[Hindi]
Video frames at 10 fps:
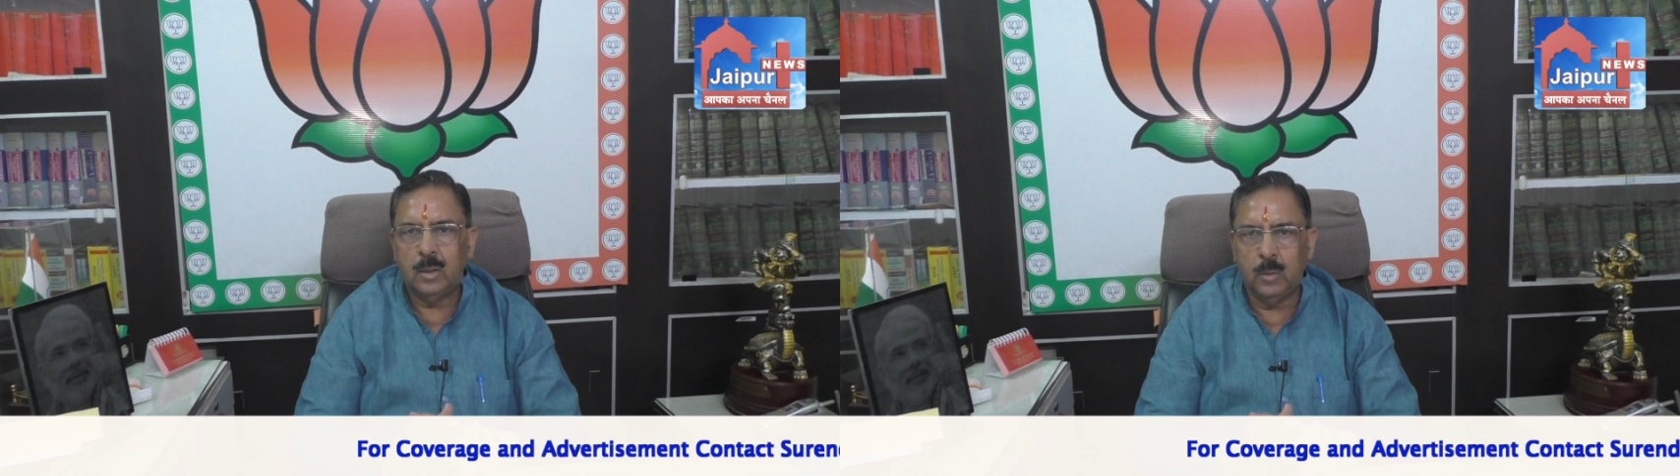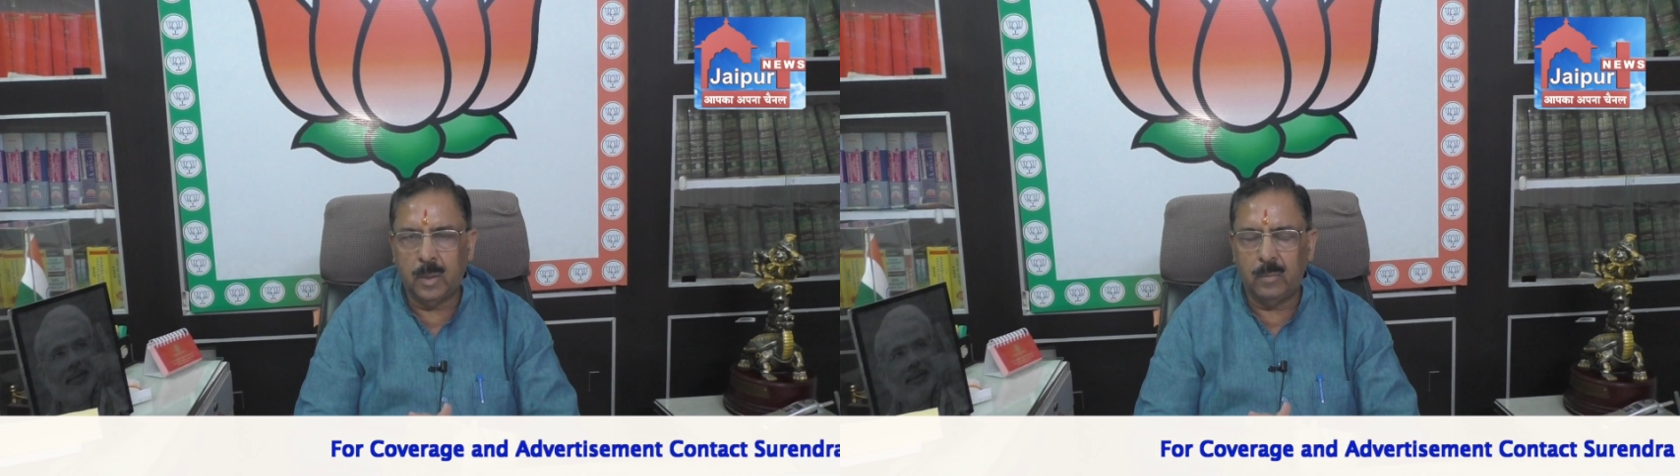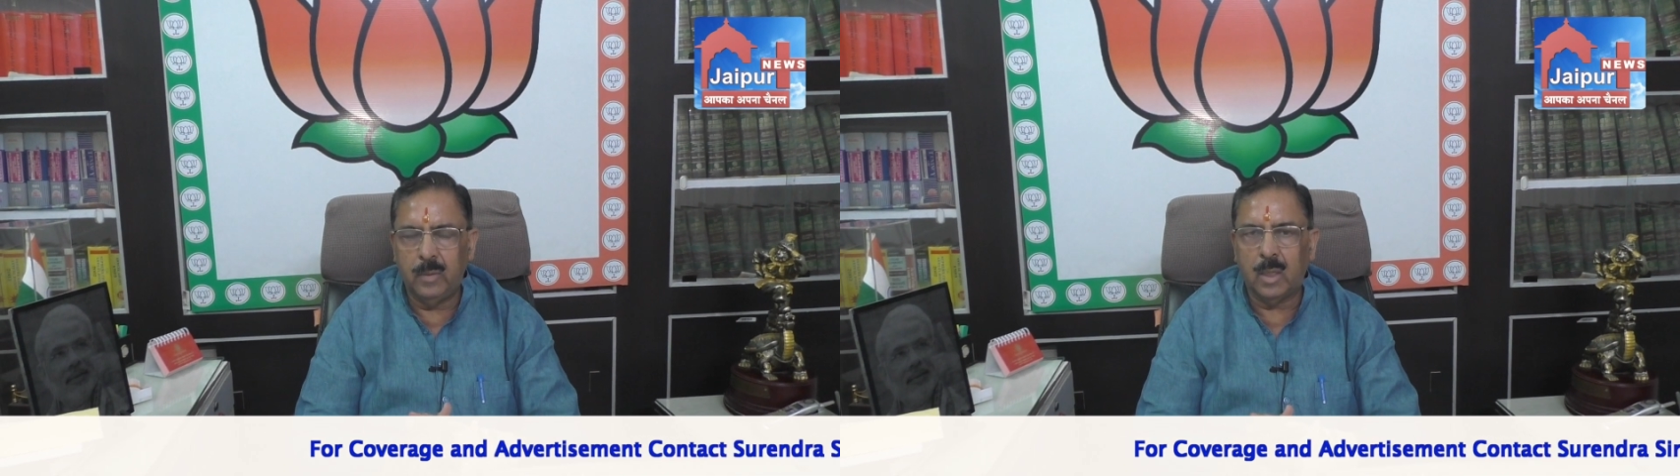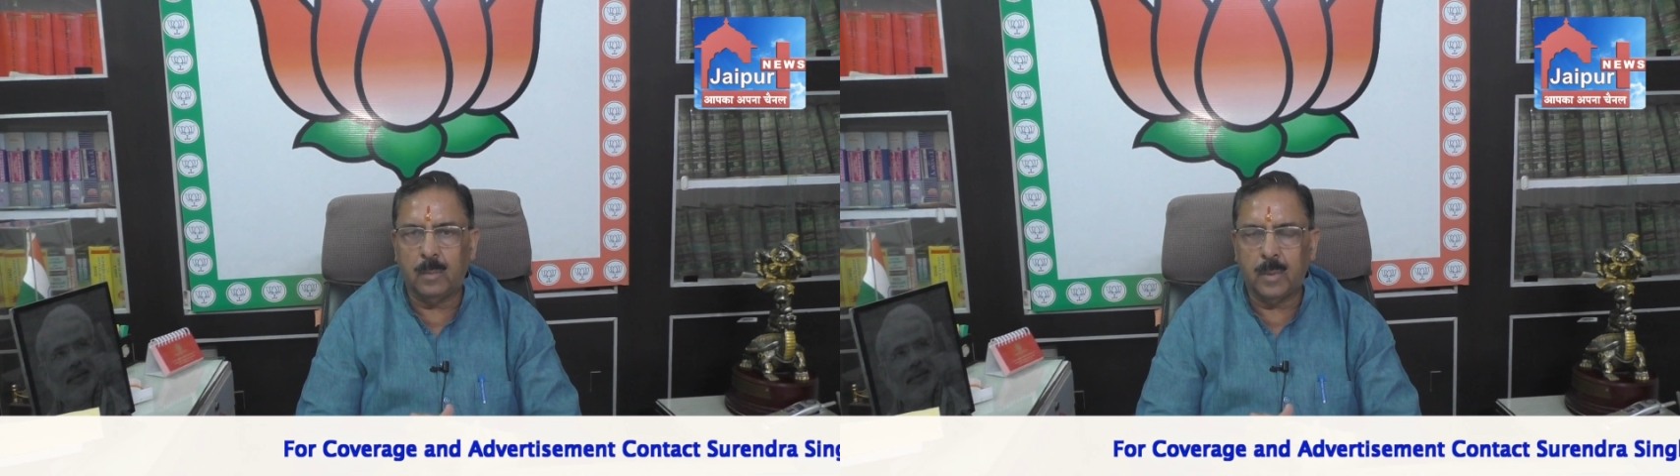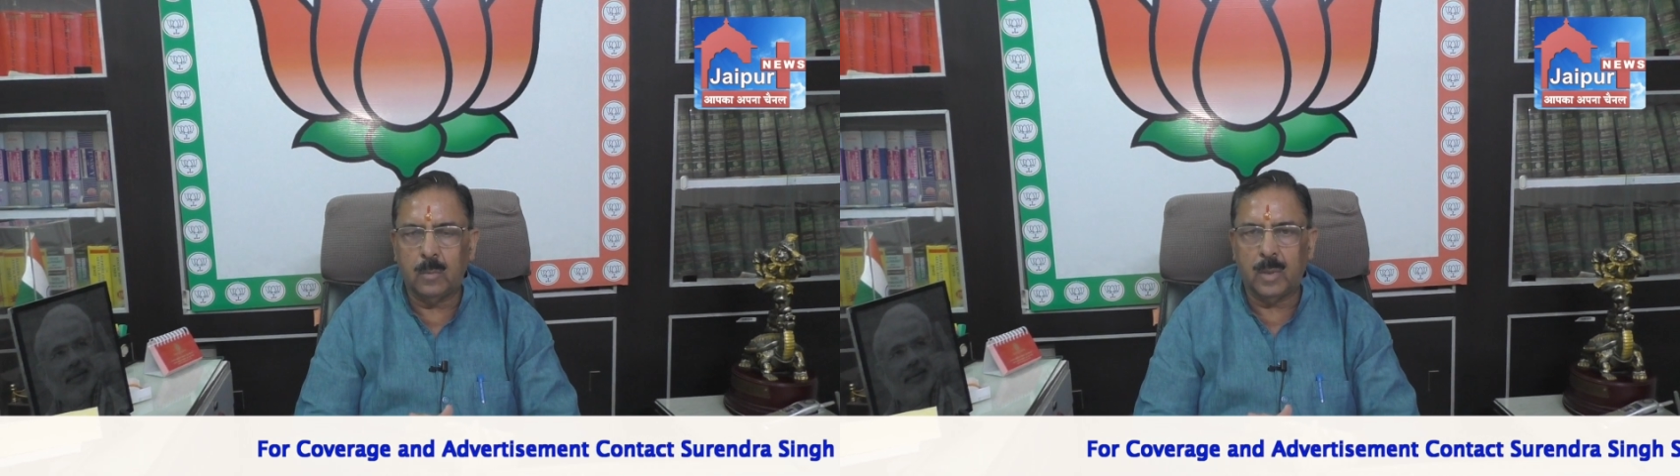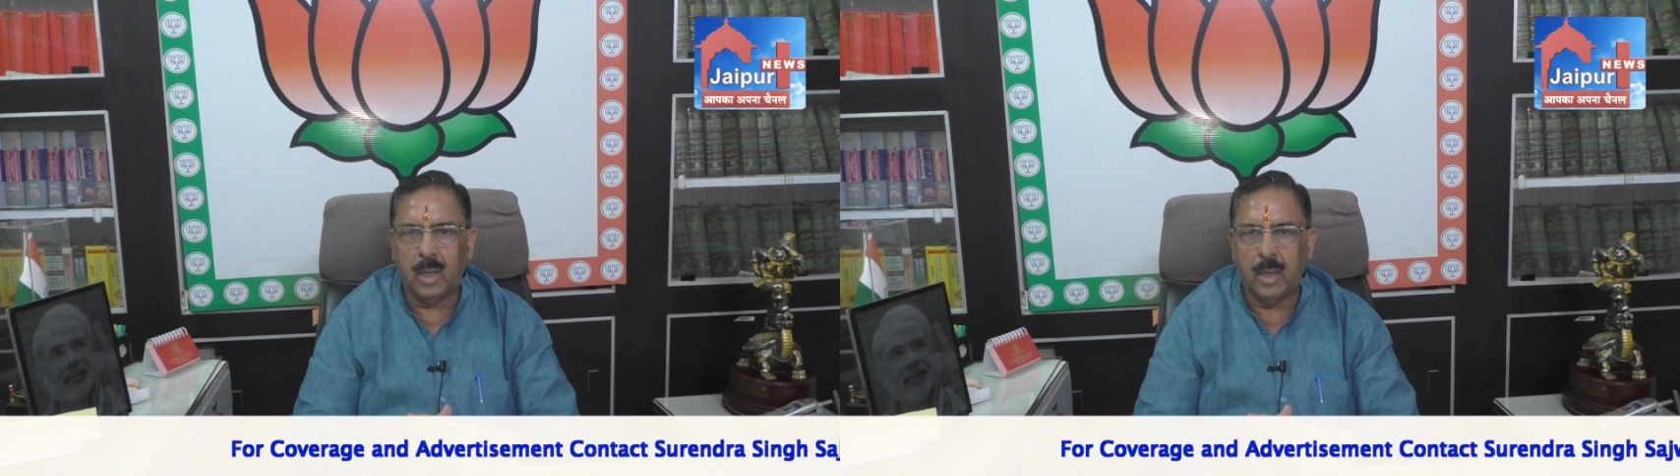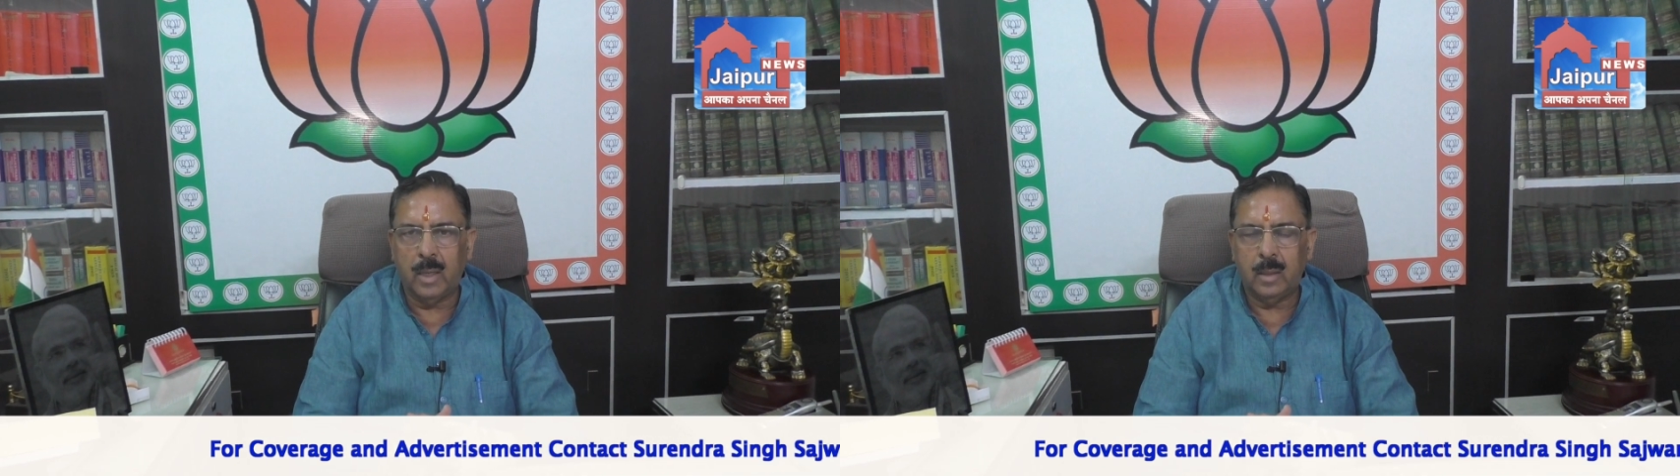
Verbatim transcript: दीपावली का पर्व मना रहे